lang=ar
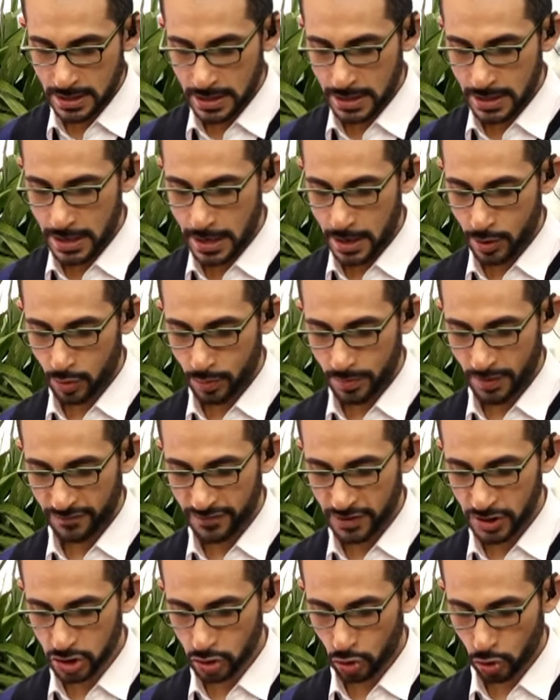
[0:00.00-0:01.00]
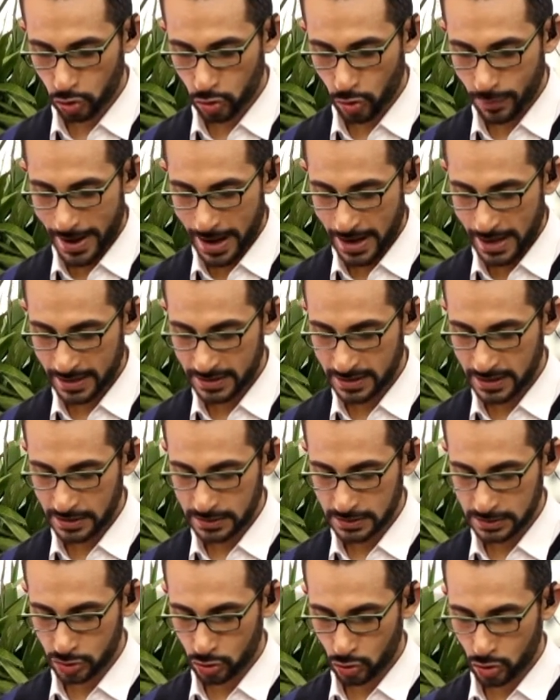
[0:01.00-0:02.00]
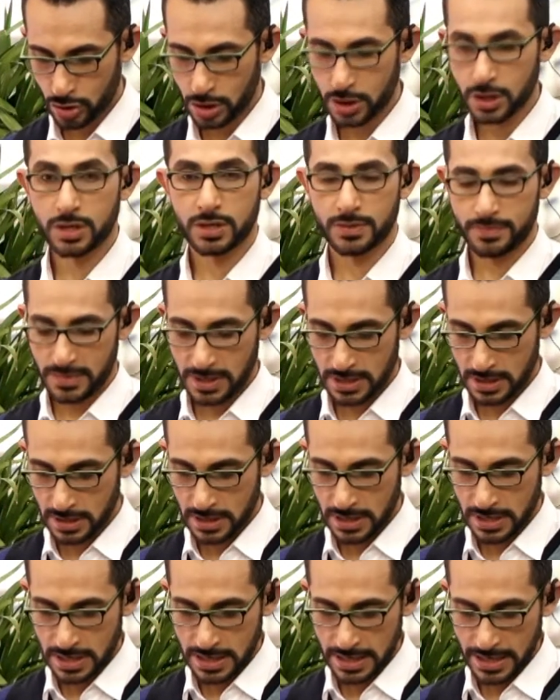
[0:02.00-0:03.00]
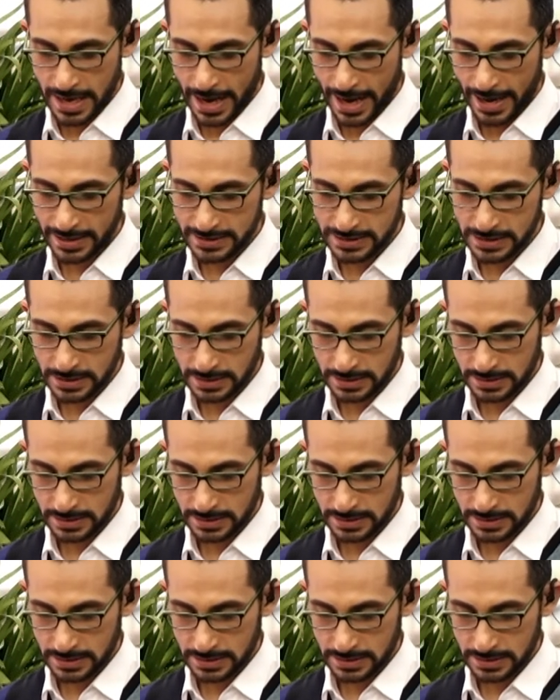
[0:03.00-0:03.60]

لو مفيش حطوا معلقتين سكر من العادي